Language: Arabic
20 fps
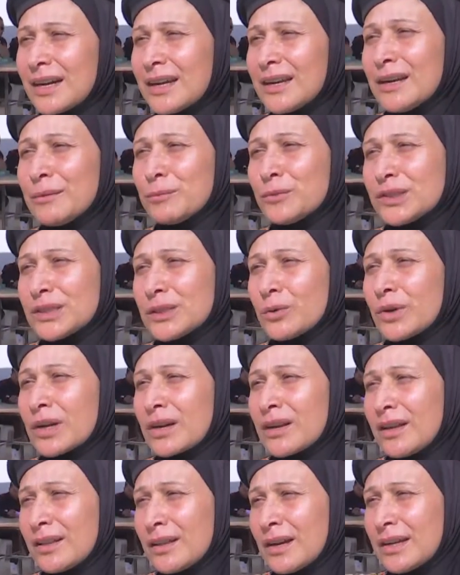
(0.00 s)
على المستوى
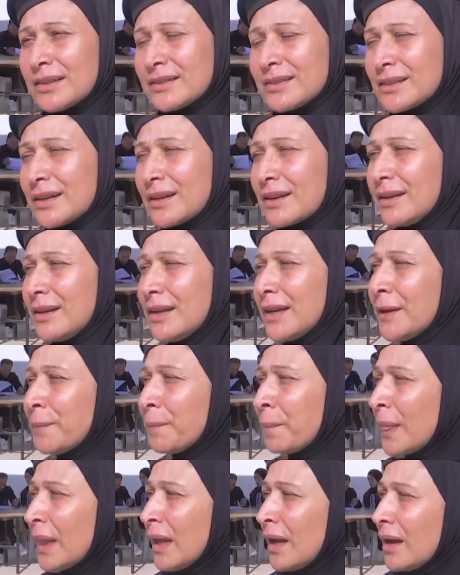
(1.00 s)
الرياضة العسكرية